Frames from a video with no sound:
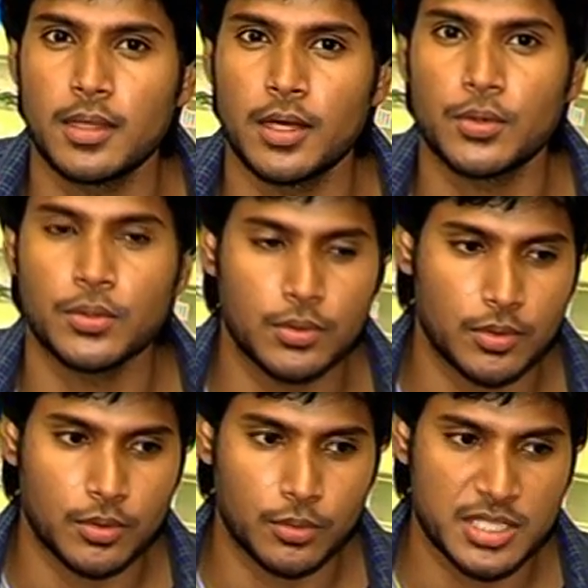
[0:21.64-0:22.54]
నాకు
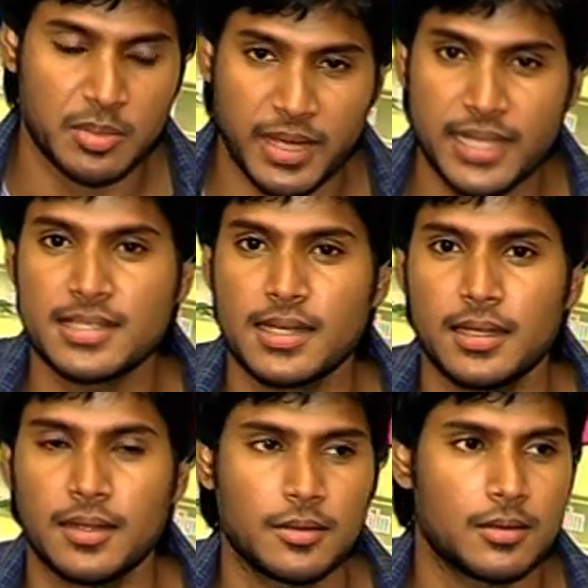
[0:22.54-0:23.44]
వచ్చే మెయిల్స్
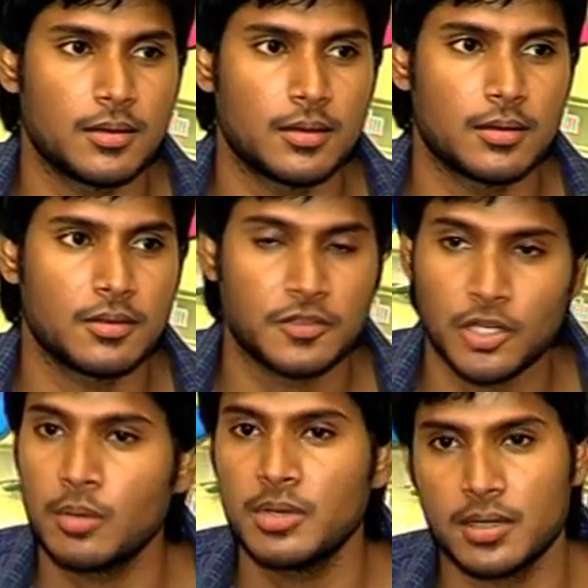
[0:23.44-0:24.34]
కానీ
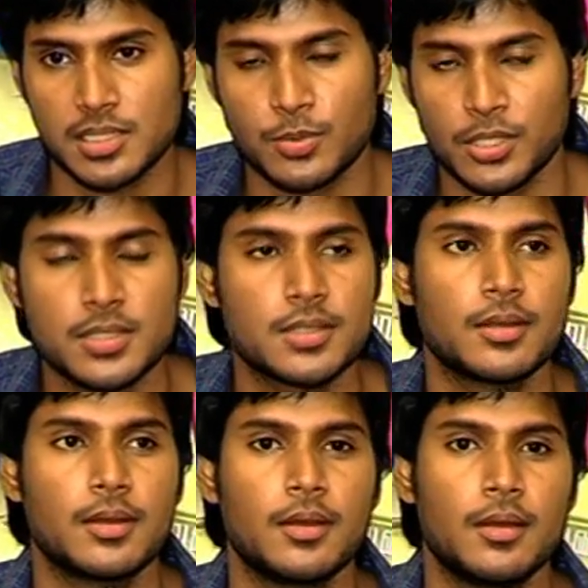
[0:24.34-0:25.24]
ఫినామినల్ రెస్పాన్స్
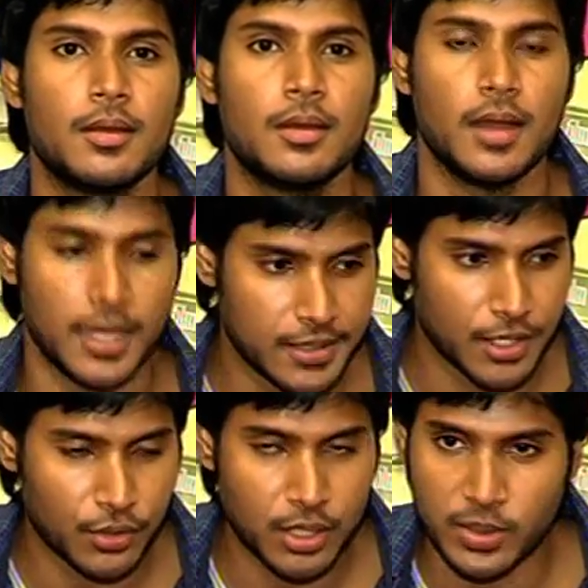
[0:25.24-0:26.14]
అది
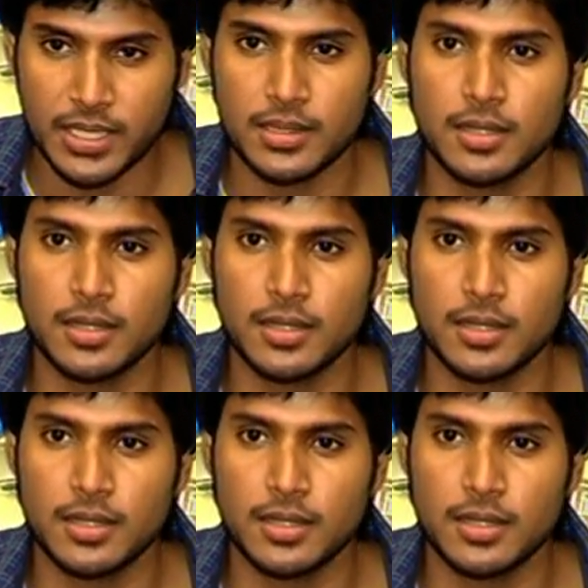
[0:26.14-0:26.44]
కాకుండా ట్వంటీ